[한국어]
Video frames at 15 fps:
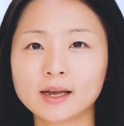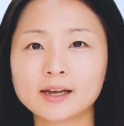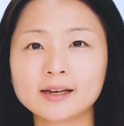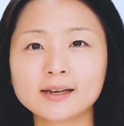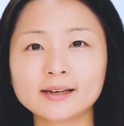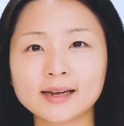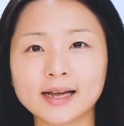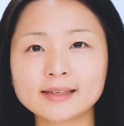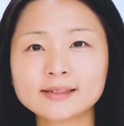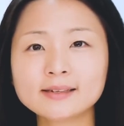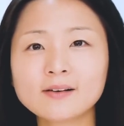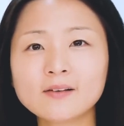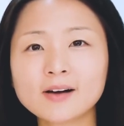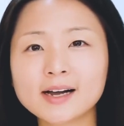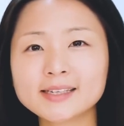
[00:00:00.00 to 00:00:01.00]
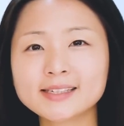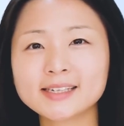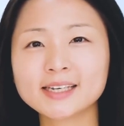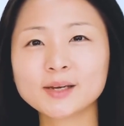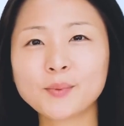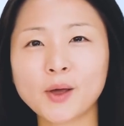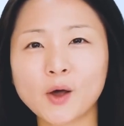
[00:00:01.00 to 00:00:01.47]
라는
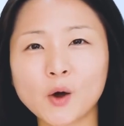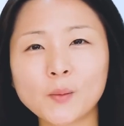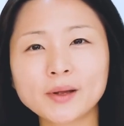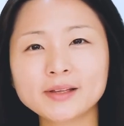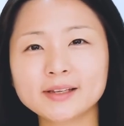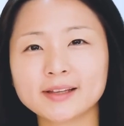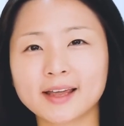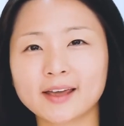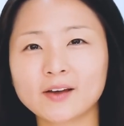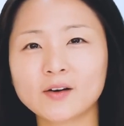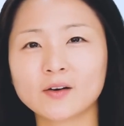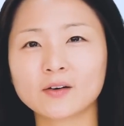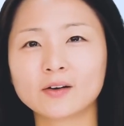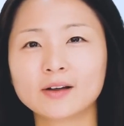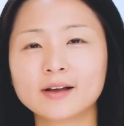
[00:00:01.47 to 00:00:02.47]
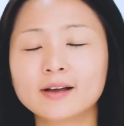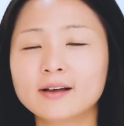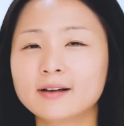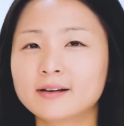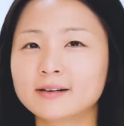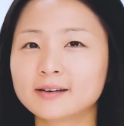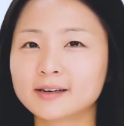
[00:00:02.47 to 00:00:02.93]
것까지 배워봤는데요.
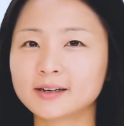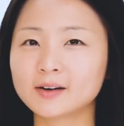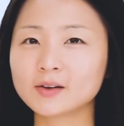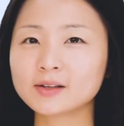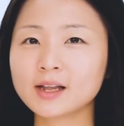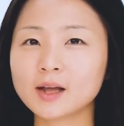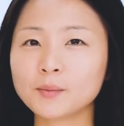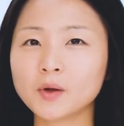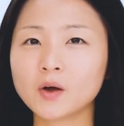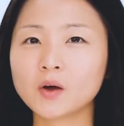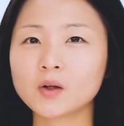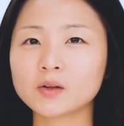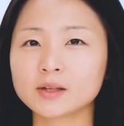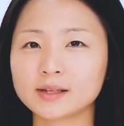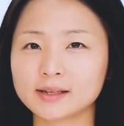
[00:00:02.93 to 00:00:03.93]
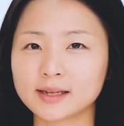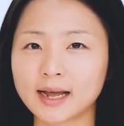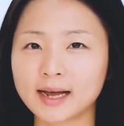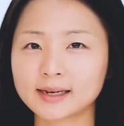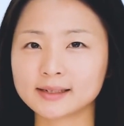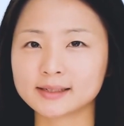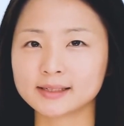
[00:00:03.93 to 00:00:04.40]
그렇다면
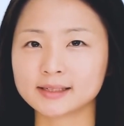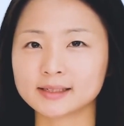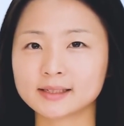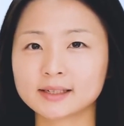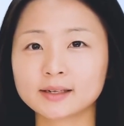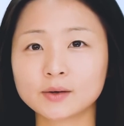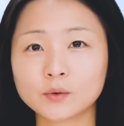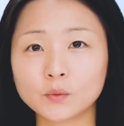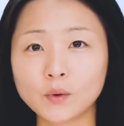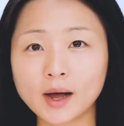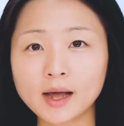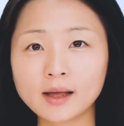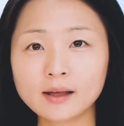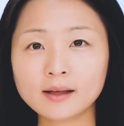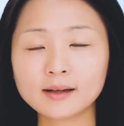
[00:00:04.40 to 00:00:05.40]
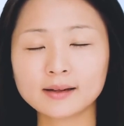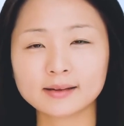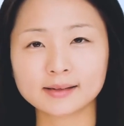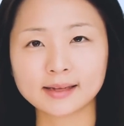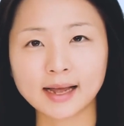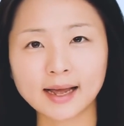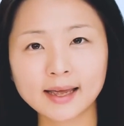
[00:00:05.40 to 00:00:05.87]
나의와
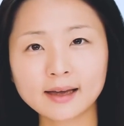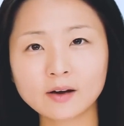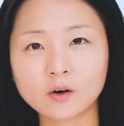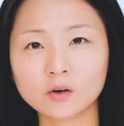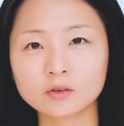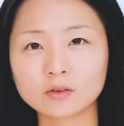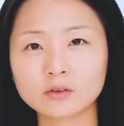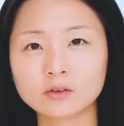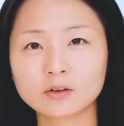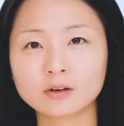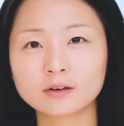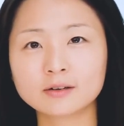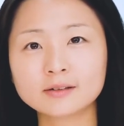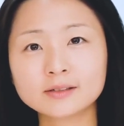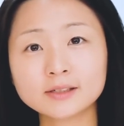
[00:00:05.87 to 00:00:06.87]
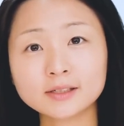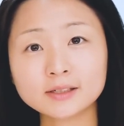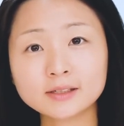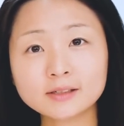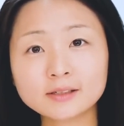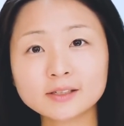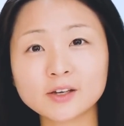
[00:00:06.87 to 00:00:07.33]
나의
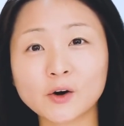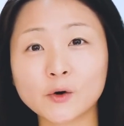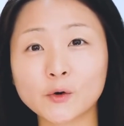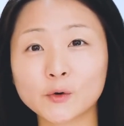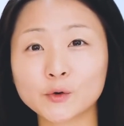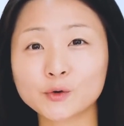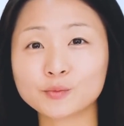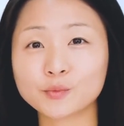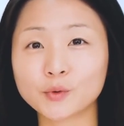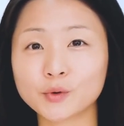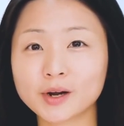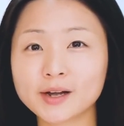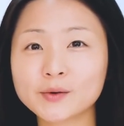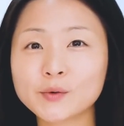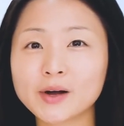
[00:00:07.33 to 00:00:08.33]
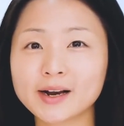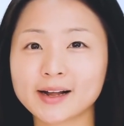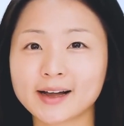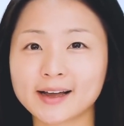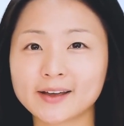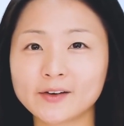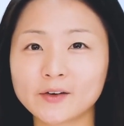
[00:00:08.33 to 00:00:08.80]
것은 영어로 뭐라고
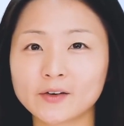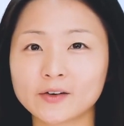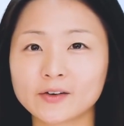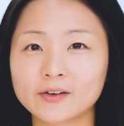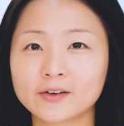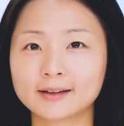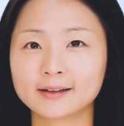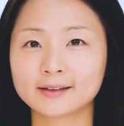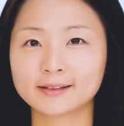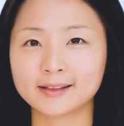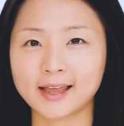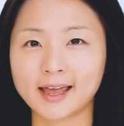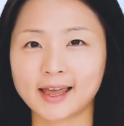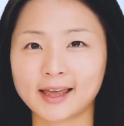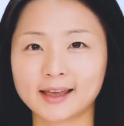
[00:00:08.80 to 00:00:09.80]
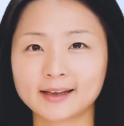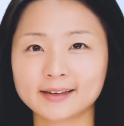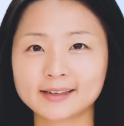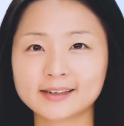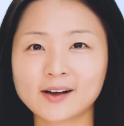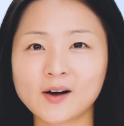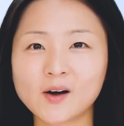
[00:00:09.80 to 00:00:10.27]
할까요? 네,
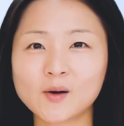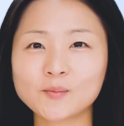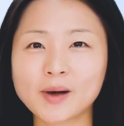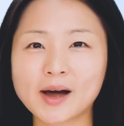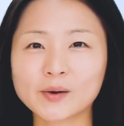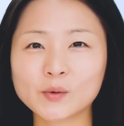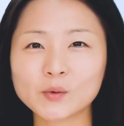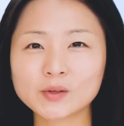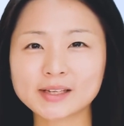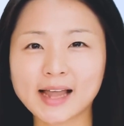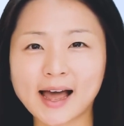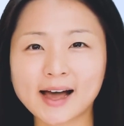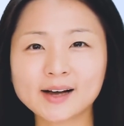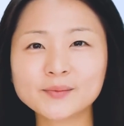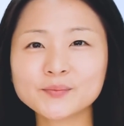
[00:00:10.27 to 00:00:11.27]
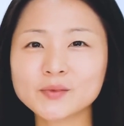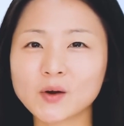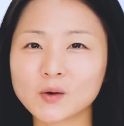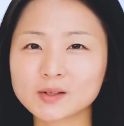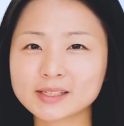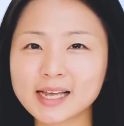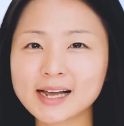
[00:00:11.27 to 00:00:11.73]
그건 바로 다음
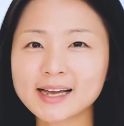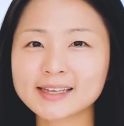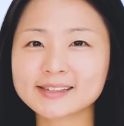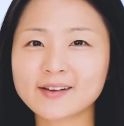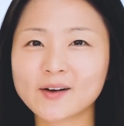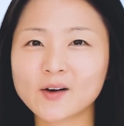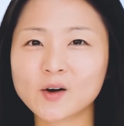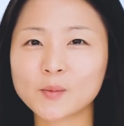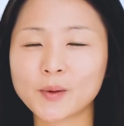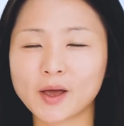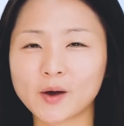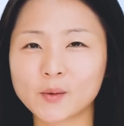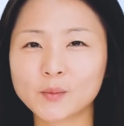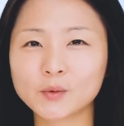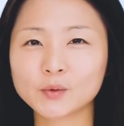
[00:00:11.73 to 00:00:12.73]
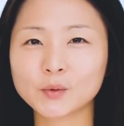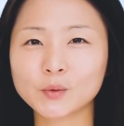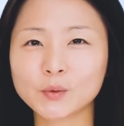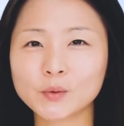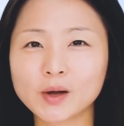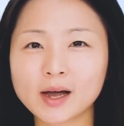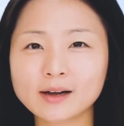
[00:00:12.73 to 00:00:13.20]
영상에서
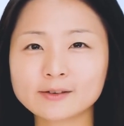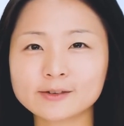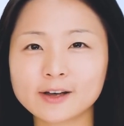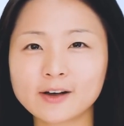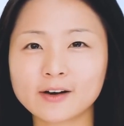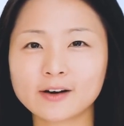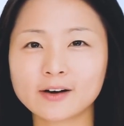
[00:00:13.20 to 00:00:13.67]
배워보도록 하고요.